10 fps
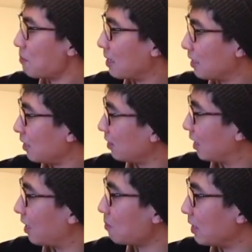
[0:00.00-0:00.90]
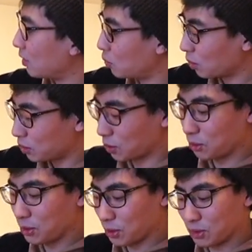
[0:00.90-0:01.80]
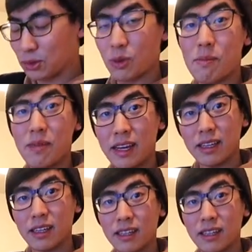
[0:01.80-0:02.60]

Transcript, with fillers: 莓，蓝莓多种有酸梅。